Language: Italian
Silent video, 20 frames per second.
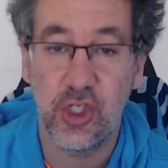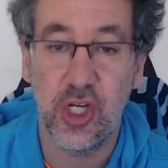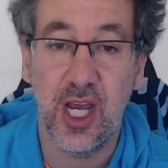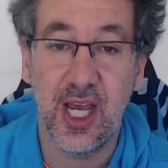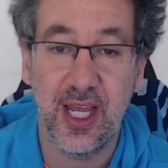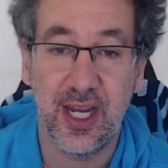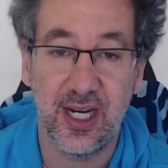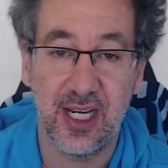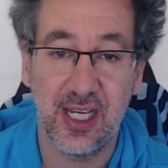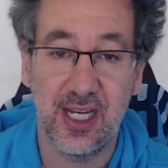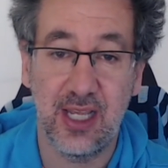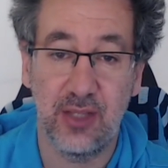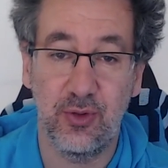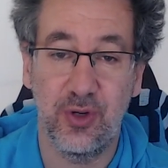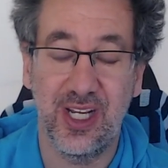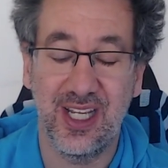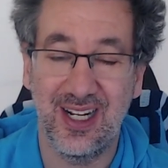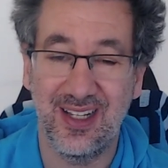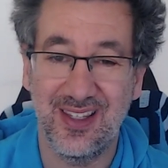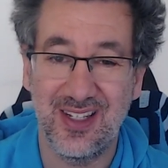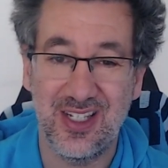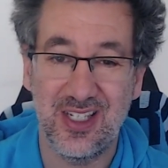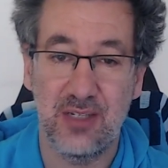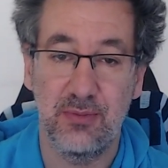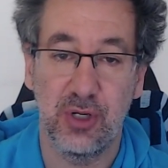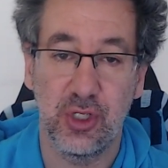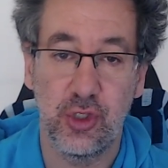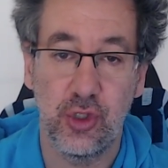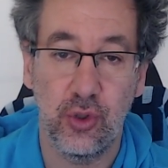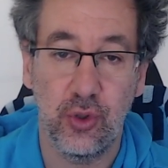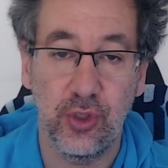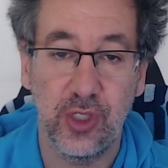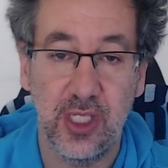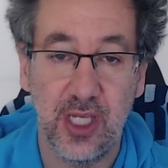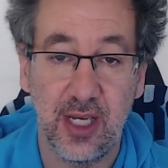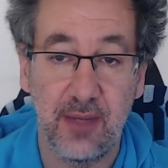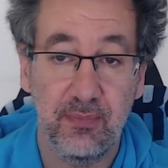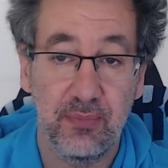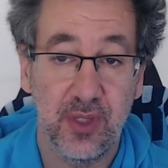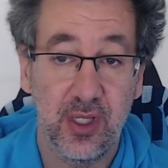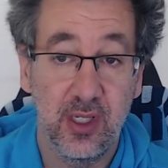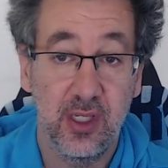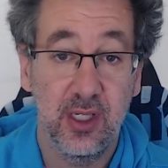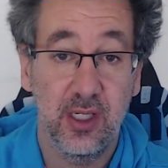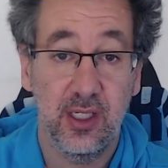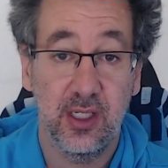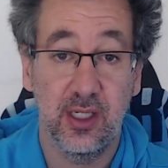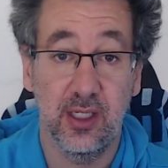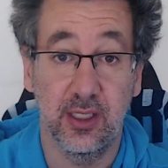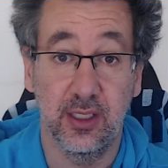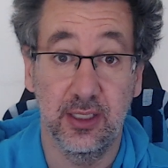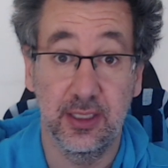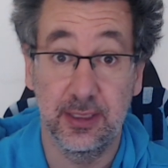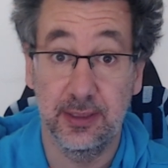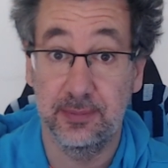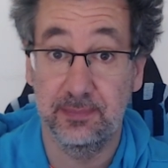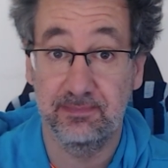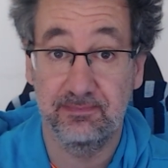ha regalato una grandissima gioia, eh,